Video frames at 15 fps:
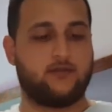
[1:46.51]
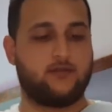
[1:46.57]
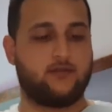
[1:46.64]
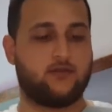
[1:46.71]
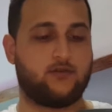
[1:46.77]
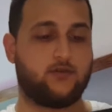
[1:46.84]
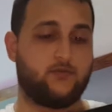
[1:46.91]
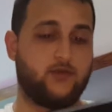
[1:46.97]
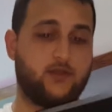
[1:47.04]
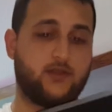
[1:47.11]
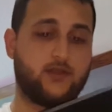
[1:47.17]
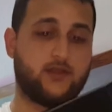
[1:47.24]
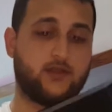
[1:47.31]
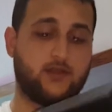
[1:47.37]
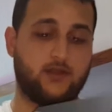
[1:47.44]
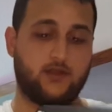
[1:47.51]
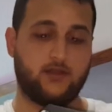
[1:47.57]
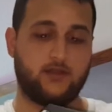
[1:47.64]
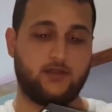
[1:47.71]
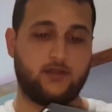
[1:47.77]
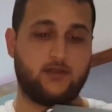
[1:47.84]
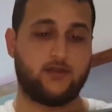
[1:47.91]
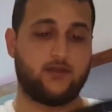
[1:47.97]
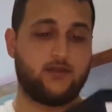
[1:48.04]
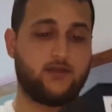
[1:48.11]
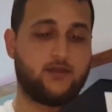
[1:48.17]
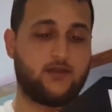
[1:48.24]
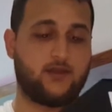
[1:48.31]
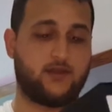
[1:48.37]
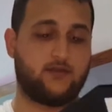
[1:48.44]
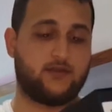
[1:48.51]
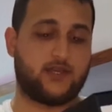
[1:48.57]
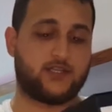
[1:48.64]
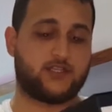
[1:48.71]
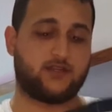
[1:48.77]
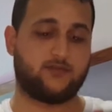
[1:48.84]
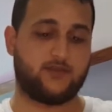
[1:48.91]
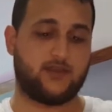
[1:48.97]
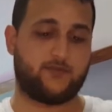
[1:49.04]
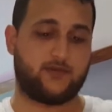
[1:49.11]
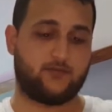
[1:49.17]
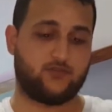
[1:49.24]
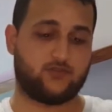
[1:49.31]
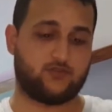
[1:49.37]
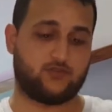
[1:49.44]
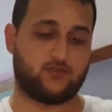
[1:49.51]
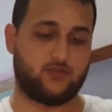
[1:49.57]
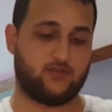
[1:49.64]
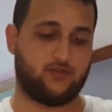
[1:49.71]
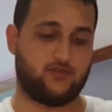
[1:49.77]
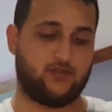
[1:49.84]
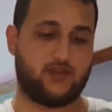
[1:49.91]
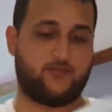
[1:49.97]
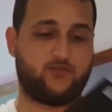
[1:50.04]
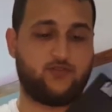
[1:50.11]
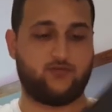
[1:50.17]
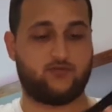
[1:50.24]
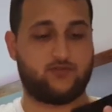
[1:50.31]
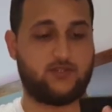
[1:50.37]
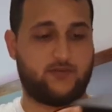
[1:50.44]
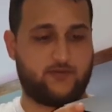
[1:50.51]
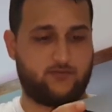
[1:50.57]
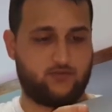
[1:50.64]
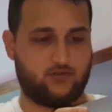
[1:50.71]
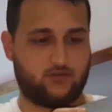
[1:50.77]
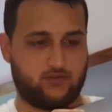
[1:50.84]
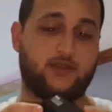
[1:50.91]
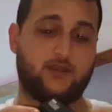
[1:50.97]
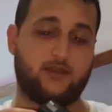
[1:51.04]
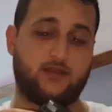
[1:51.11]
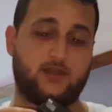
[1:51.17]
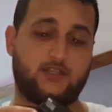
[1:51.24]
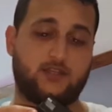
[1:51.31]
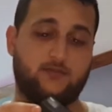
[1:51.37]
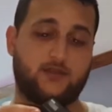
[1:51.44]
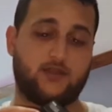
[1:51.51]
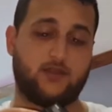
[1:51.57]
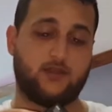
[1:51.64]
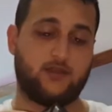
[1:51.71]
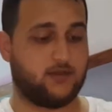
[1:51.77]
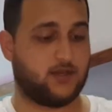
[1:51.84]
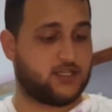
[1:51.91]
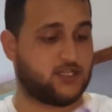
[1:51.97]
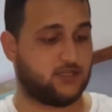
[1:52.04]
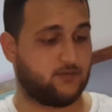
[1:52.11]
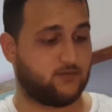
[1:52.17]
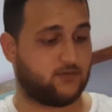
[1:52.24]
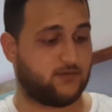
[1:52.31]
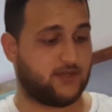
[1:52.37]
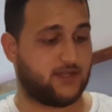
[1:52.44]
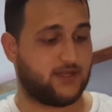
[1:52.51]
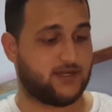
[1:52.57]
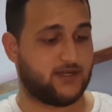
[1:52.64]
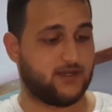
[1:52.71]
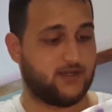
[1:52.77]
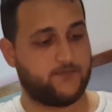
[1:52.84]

Yok böyle değil. Evet açılımı yapamıyoruz. Yapıyor muyuz? Yapamıyoruz. Açamadık. Açılmıyor beyler.